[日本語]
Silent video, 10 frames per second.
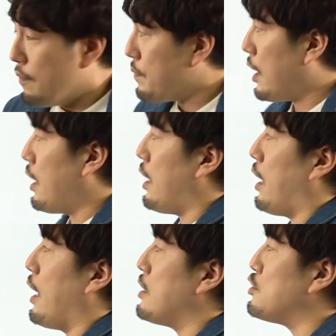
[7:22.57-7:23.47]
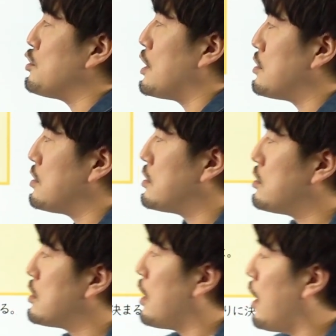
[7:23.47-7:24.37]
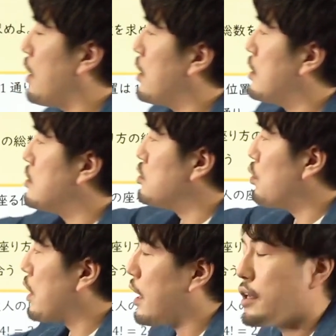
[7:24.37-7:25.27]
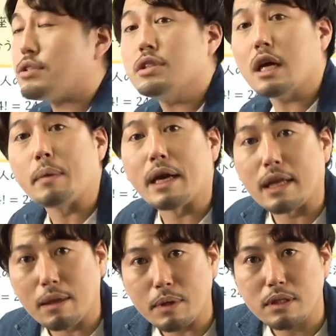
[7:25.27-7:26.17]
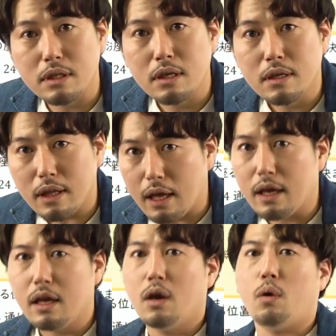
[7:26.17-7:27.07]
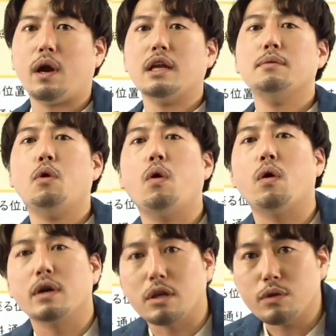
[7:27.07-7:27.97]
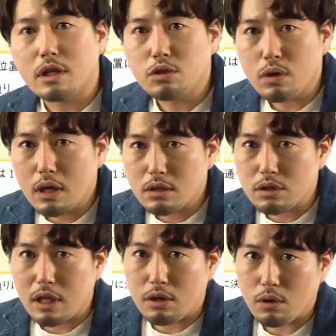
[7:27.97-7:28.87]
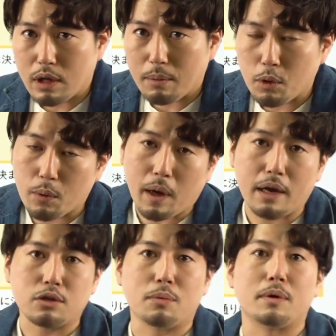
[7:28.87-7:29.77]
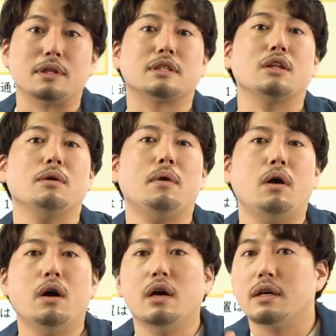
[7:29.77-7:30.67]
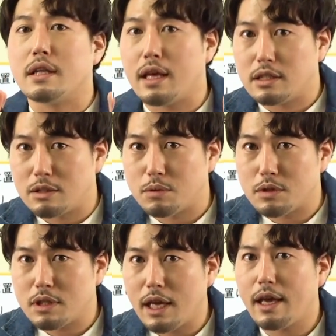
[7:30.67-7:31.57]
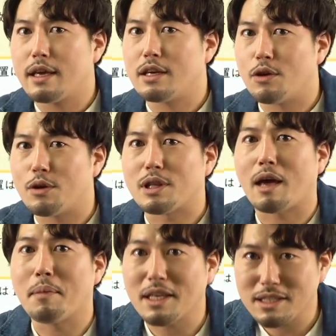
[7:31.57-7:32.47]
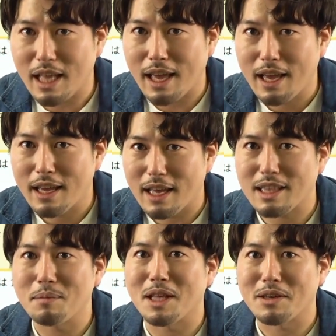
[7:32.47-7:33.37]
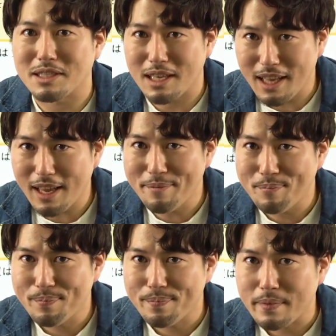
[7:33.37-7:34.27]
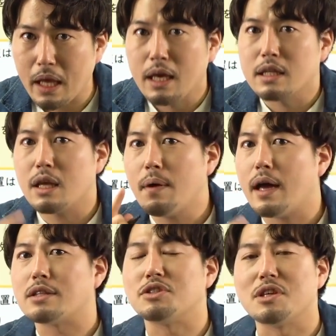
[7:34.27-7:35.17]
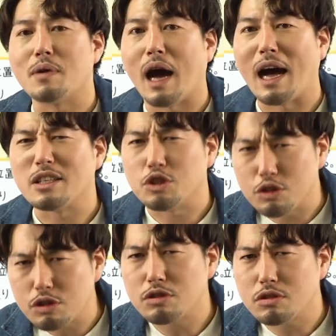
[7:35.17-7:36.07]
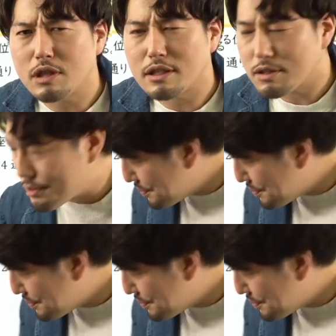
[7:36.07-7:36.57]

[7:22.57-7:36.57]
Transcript: ね、円順列について条件がついた場合になります。ね。他にもいろんな条件ついているようなものもあると思うんですけども、ね、自分でいろいろ試してやってみてくださいね。では次は十図順列。